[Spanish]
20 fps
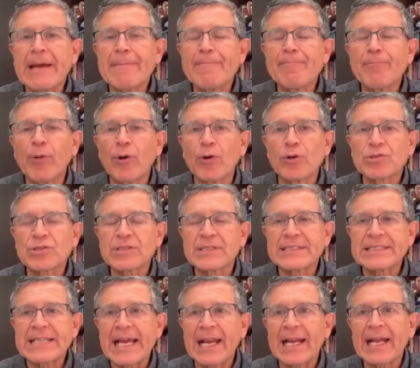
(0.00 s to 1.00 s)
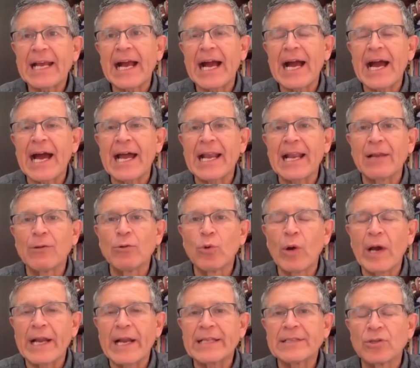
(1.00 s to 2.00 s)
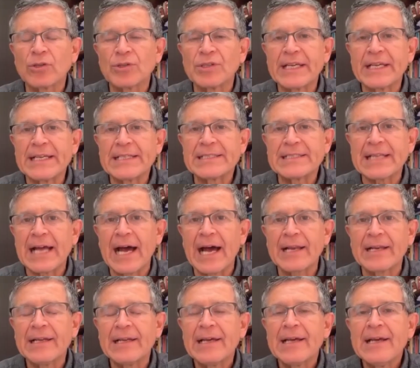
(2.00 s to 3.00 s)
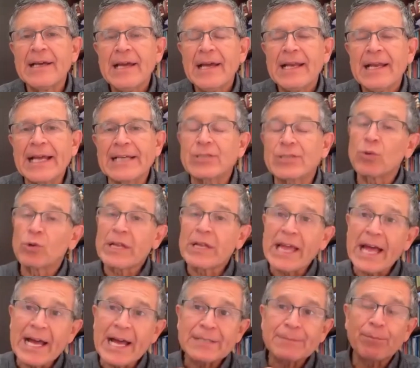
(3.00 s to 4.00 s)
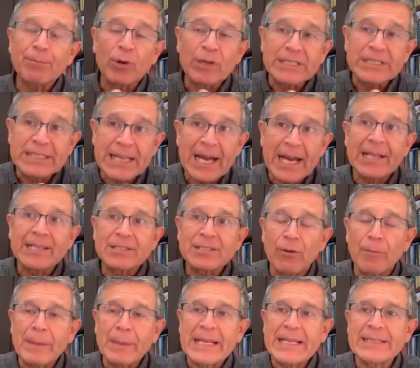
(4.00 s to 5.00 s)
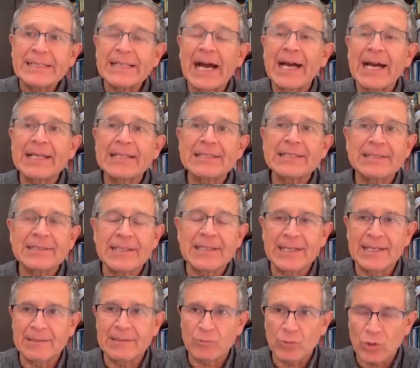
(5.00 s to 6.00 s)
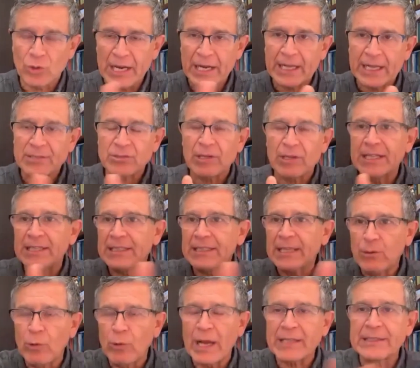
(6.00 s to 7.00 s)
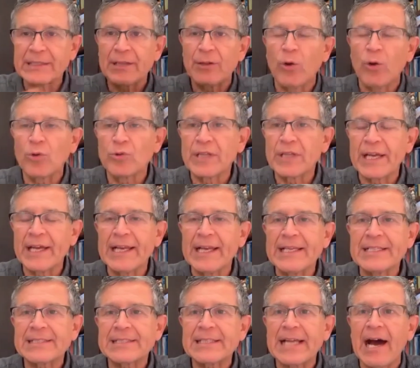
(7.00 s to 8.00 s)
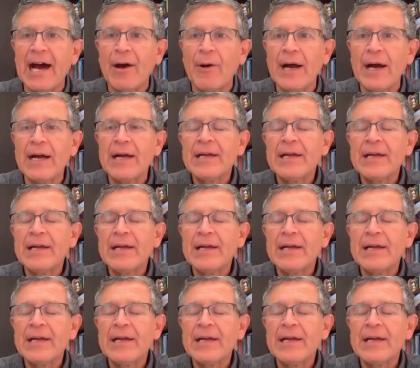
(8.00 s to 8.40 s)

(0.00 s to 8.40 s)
tiempos cerca a los lugares donde están las unidades policiales o militares, eh, con el caso de Gentil Duarte, donde él estaba